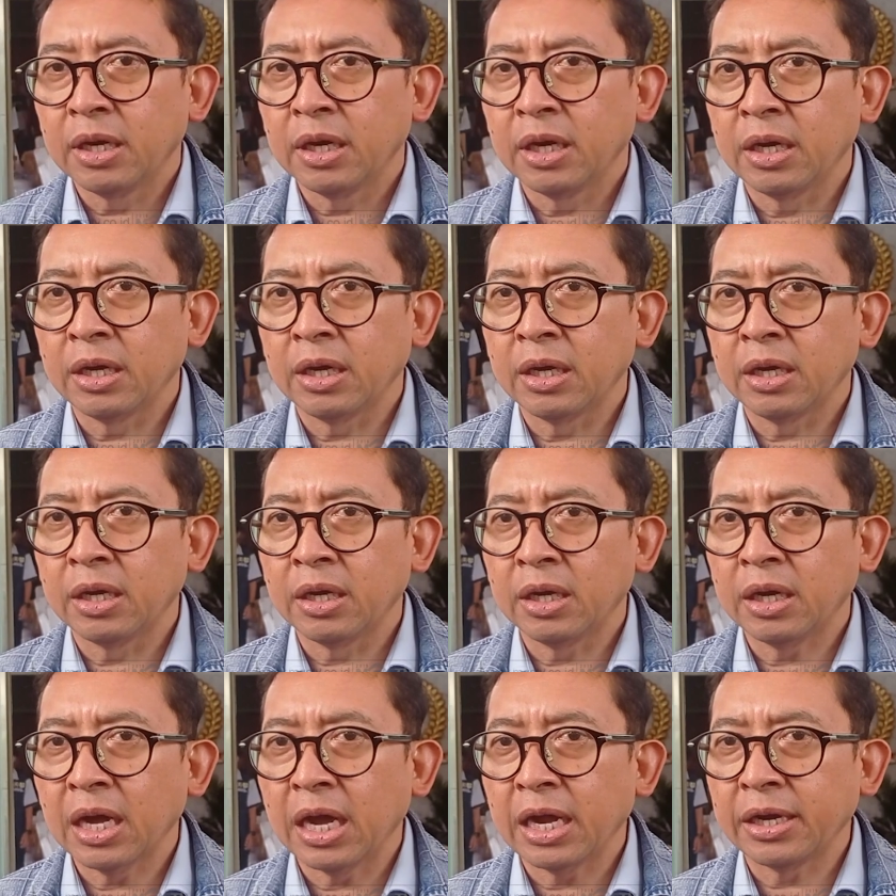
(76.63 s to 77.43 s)

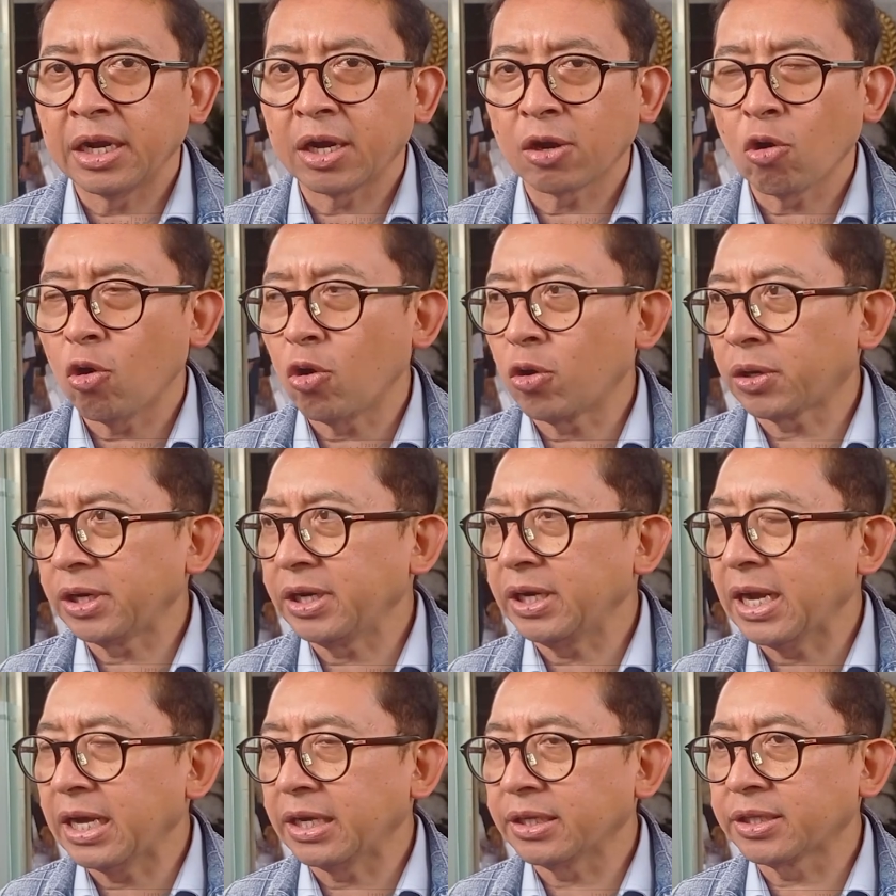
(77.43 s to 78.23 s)
eh, ada
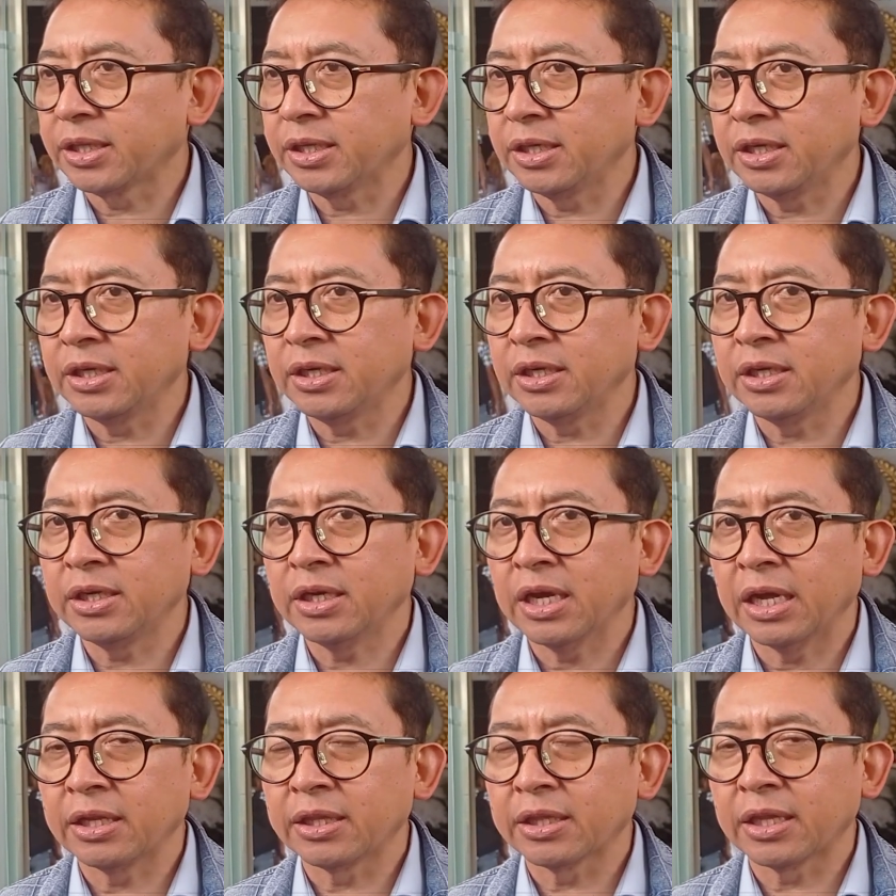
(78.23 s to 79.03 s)
koordinasi
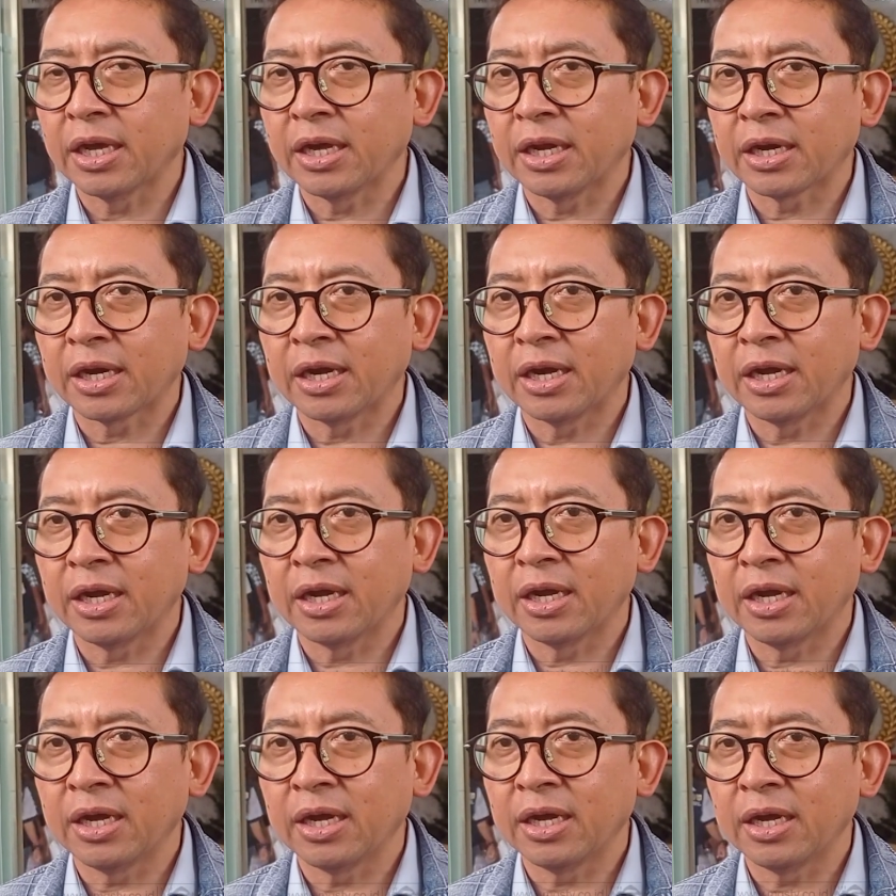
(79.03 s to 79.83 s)

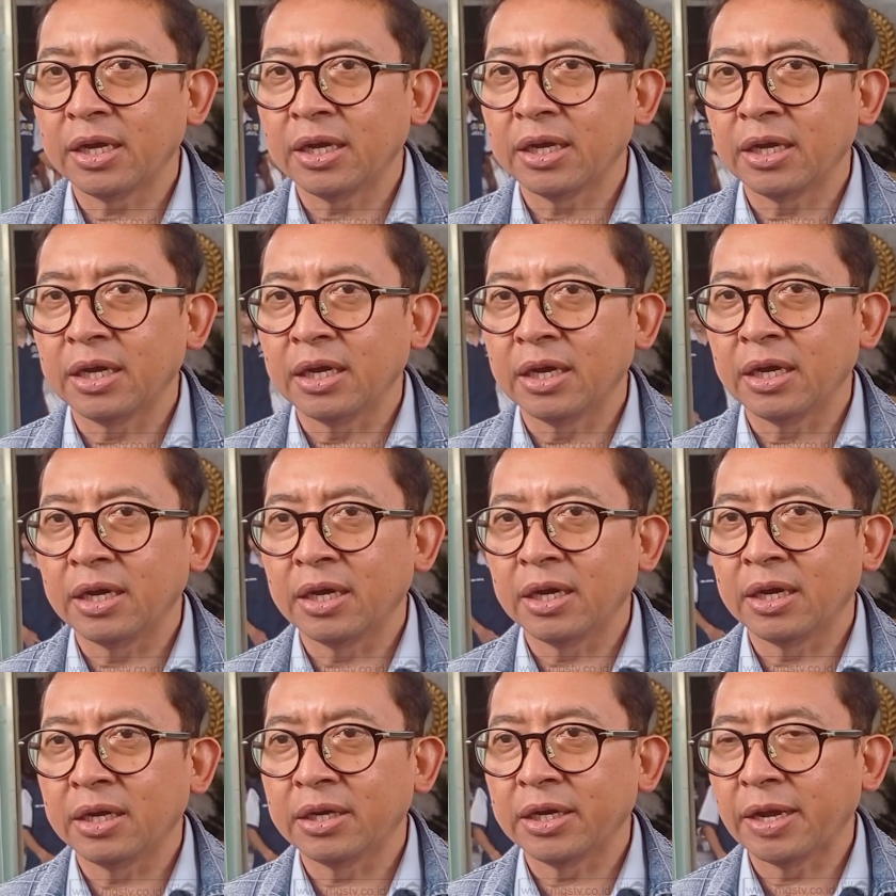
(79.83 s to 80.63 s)
antara
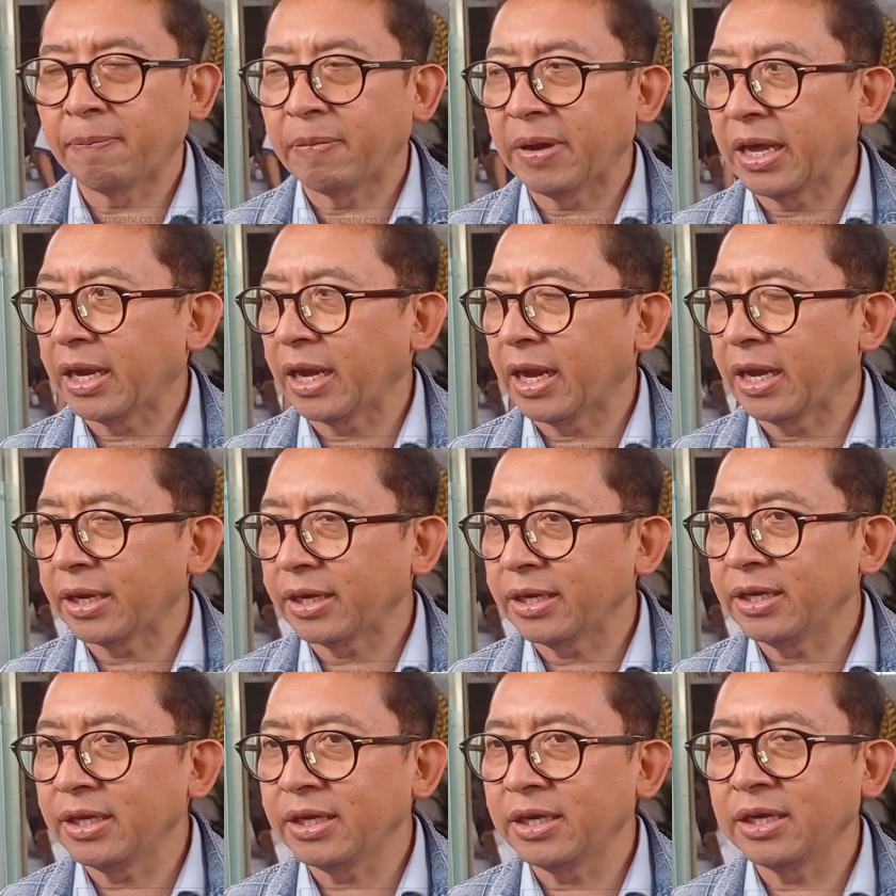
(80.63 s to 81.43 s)
eh, DPR
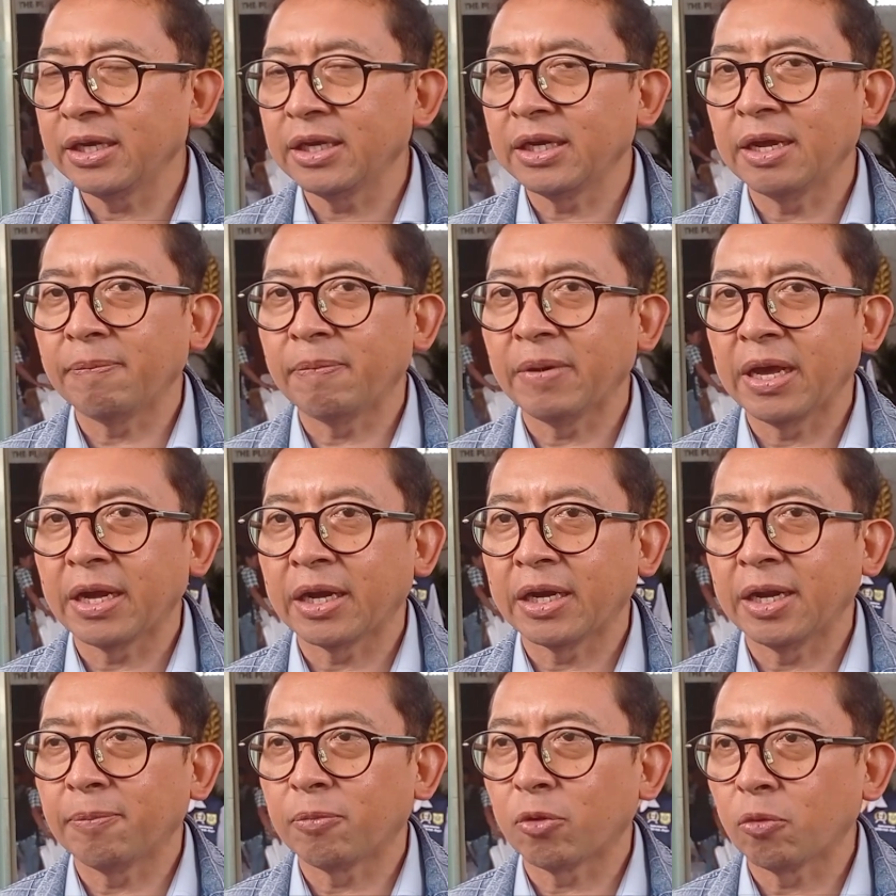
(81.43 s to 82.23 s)
RI,
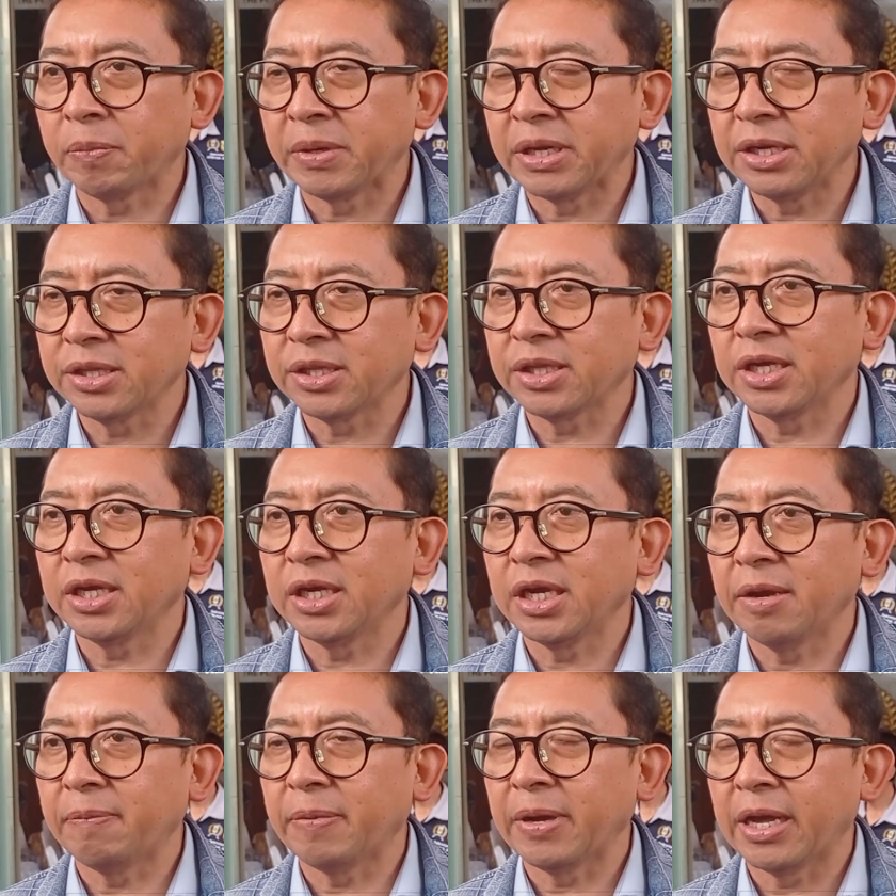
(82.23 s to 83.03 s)
DPRD provinsi,
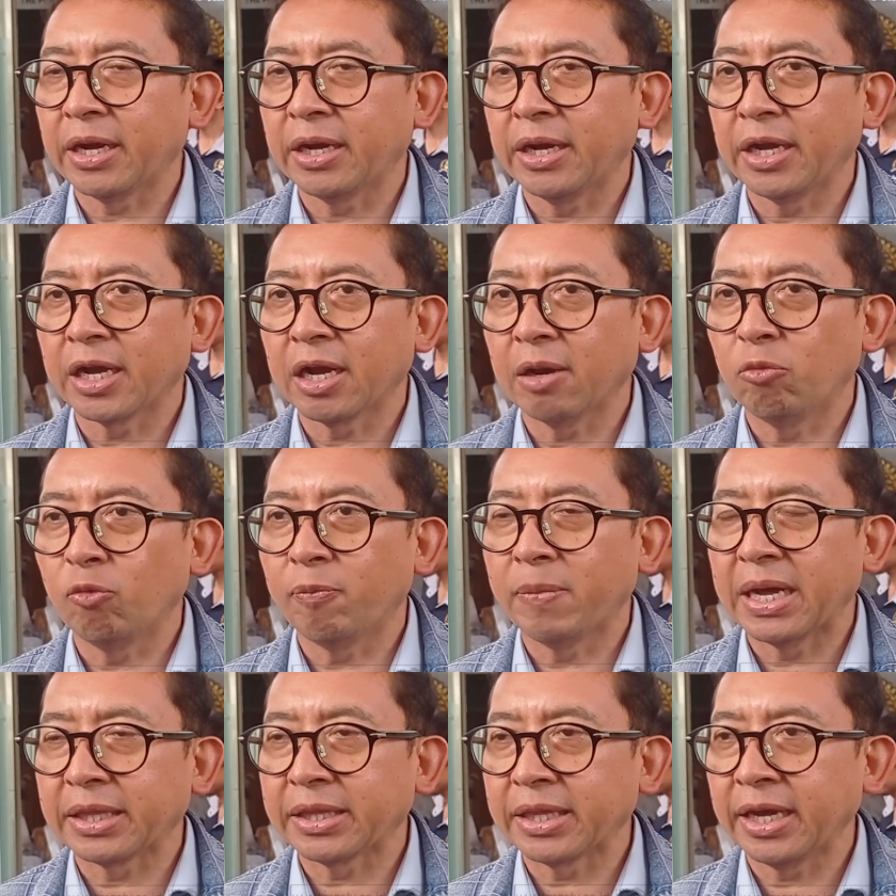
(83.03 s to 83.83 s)
DPRD
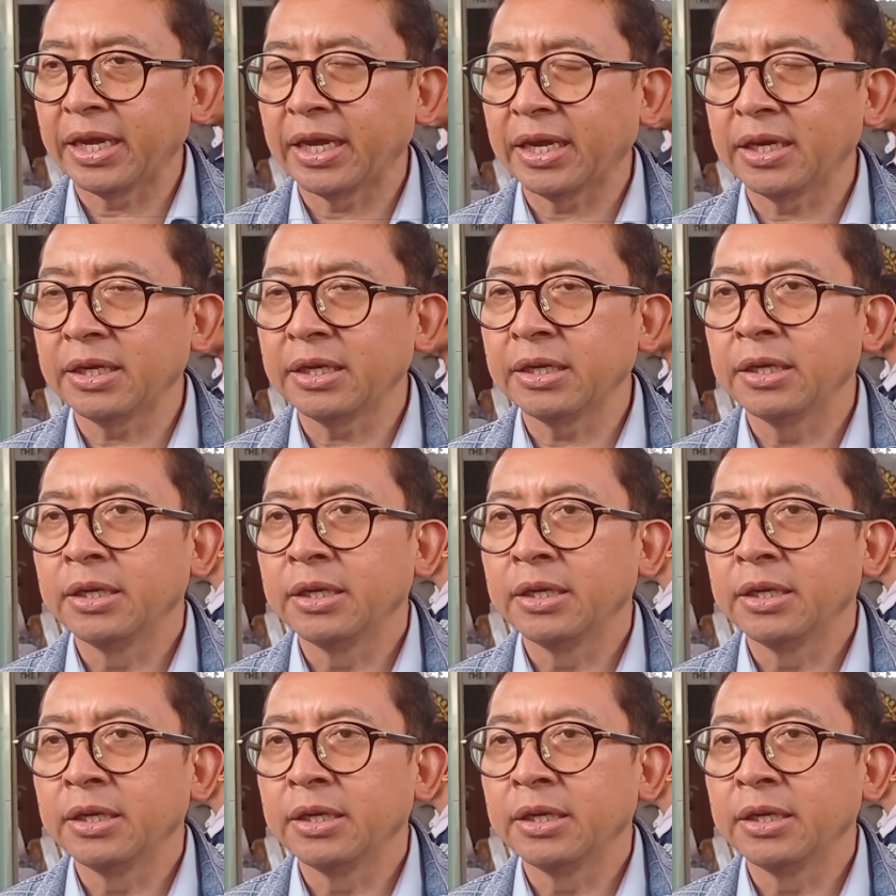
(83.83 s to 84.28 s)
kabupaten,